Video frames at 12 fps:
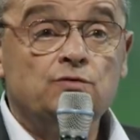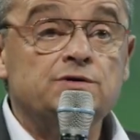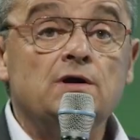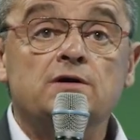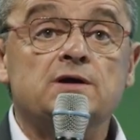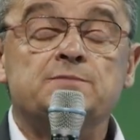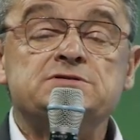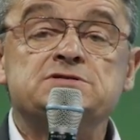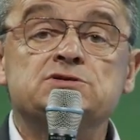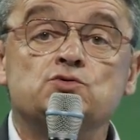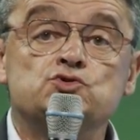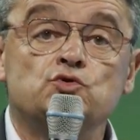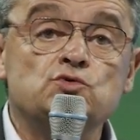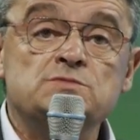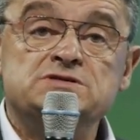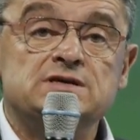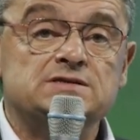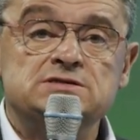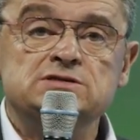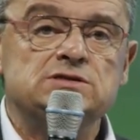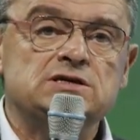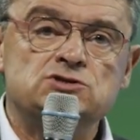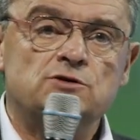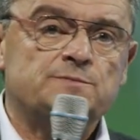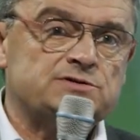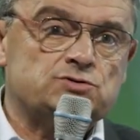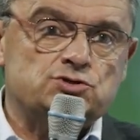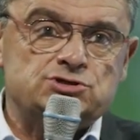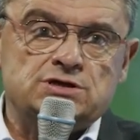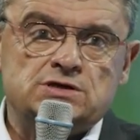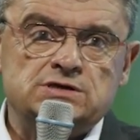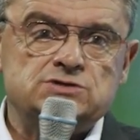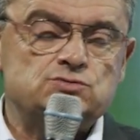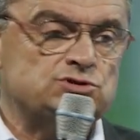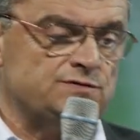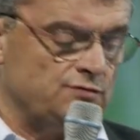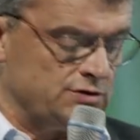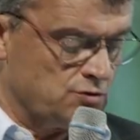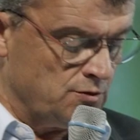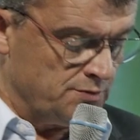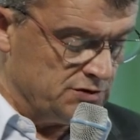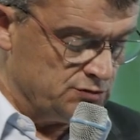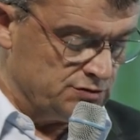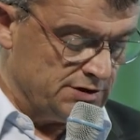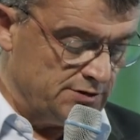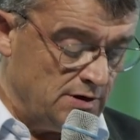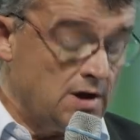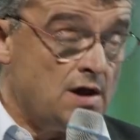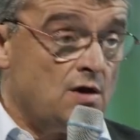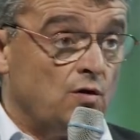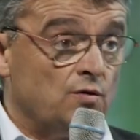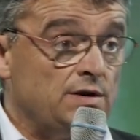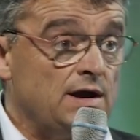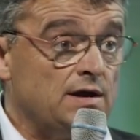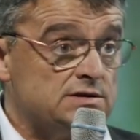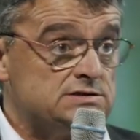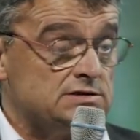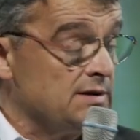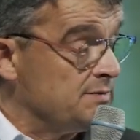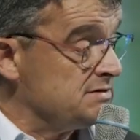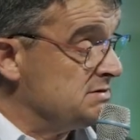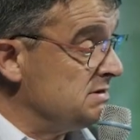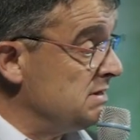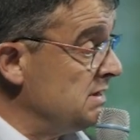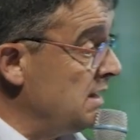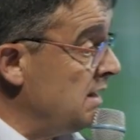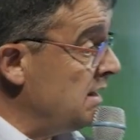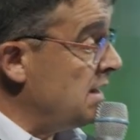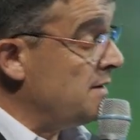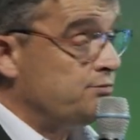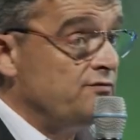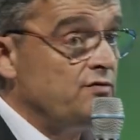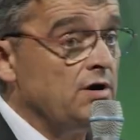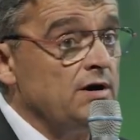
on est en capacité aujourd'hui, mais c'est à titre d'exemple parce que je sais que les sujets vont être repris tout à l'heure, on a cette capacité à, pouvoir